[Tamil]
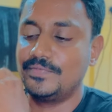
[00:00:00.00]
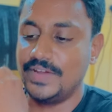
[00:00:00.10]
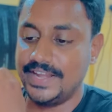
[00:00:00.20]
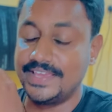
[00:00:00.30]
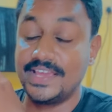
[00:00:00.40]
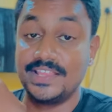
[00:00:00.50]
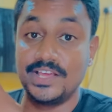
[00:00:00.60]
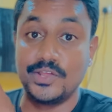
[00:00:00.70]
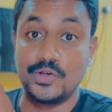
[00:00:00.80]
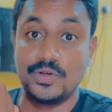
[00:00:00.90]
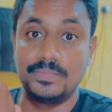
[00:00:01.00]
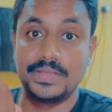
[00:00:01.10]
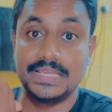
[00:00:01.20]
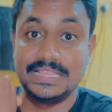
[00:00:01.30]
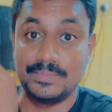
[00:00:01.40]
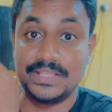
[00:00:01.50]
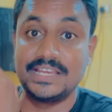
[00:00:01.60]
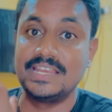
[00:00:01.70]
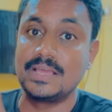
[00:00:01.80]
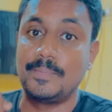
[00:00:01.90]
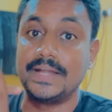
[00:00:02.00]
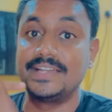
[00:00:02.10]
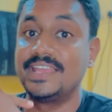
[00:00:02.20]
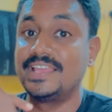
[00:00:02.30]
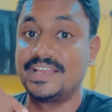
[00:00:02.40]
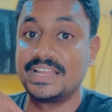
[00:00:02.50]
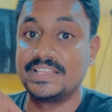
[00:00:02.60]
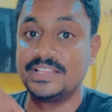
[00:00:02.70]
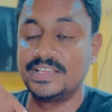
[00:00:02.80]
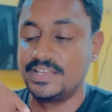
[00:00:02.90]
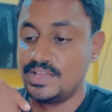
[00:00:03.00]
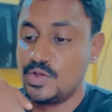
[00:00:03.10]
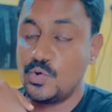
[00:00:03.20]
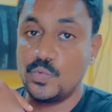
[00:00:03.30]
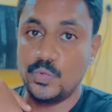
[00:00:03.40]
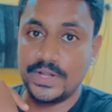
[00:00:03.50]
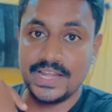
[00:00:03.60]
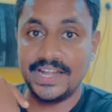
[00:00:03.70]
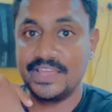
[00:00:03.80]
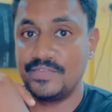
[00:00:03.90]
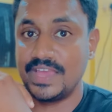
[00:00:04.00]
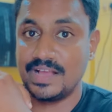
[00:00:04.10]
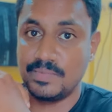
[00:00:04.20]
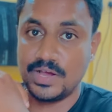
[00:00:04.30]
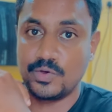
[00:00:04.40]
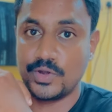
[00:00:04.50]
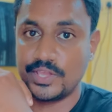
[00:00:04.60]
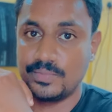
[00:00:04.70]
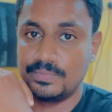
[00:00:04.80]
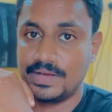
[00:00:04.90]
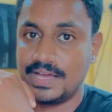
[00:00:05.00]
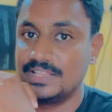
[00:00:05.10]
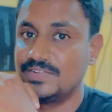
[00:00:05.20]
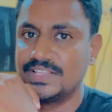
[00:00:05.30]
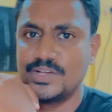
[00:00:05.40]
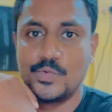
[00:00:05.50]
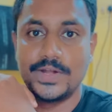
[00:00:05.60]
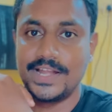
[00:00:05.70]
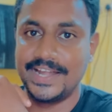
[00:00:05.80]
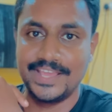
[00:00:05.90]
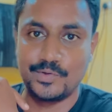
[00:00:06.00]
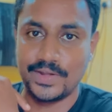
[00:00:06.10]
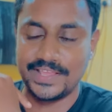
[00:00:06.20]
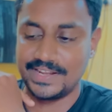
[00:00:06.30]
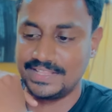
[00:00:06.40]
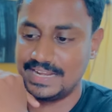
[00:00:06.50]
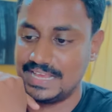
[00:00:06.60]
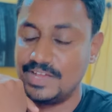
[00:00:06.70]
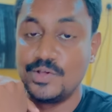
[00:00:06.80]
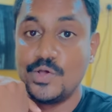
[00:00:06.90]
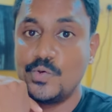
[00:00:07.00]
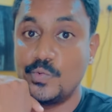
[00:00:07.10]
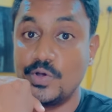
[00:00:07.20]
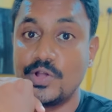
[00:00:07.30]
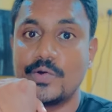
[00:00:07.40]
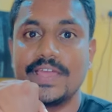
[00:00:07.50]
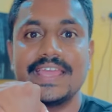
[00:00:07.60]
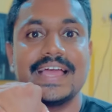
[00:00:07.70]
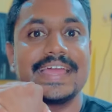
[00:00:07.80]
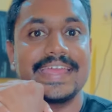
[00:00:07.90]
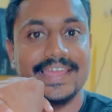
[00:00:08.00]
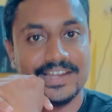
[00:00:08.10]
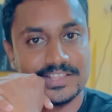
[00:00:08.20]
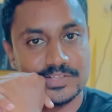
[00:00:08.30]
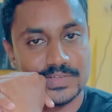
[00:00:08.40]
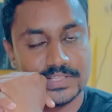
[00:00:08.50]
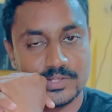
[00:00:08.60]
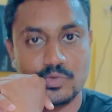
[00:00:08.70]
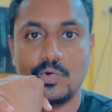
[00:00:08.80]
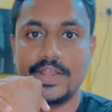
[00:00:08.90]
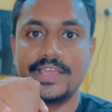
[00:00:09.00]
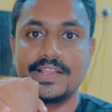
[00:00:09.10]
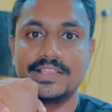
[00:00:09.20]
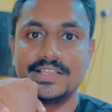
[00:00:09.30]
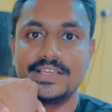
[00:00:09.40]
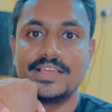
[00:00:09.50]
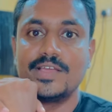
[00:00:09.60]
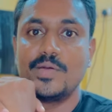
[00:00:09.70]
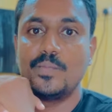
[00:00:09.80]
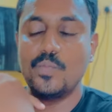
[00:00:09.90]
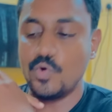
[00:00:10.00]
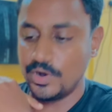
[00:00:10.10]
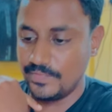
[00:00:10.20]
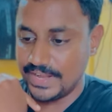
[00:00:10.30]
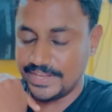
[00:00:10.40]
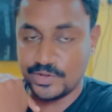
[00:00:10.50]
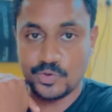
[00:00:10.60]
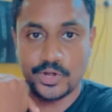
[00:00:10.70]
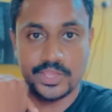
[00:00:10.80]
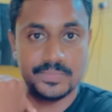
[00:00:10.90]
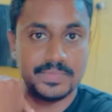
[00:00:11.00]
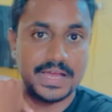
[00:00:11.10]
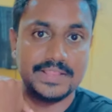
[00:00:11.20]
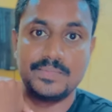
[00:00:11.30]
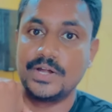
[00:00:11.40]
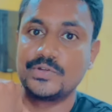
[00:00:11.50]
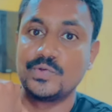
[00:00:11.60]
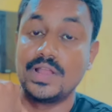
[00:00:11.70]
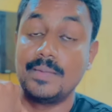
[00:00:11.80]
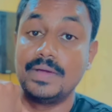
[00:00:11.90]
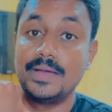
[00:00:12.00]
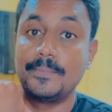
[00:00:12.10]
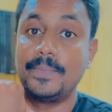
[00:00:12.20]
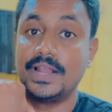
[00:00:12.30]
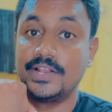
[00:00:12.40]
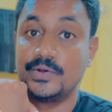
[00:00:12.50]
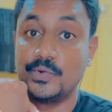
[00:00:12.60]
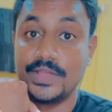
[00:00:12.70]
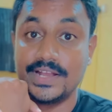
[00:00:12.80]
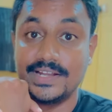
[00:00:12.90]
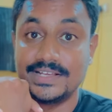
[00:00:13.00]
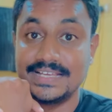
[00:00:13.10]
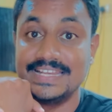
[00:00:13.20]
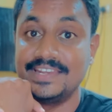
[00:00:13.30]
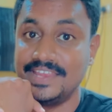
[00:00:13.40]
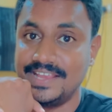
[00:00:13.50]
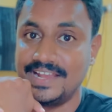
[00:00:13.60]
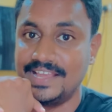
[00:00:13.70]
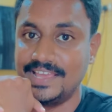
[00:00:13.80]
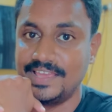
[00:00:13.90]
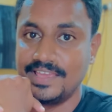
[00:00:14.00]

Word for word: வேடிக்கையாக தான் இருக்கும் இந்த மாதிரி நீங்கள் பட்னி இருக்கிறது உடல் எடை வேகமாக குறையும் அது வந்து உடல் எடை குறையிறதுல உங்களுடைய ஹெல்த் வந்து குறையிறது போன் வெயிட்டு குறையும் அது மட்டும் இல்லாமல் பல நோய்களுக்கு நீங்களே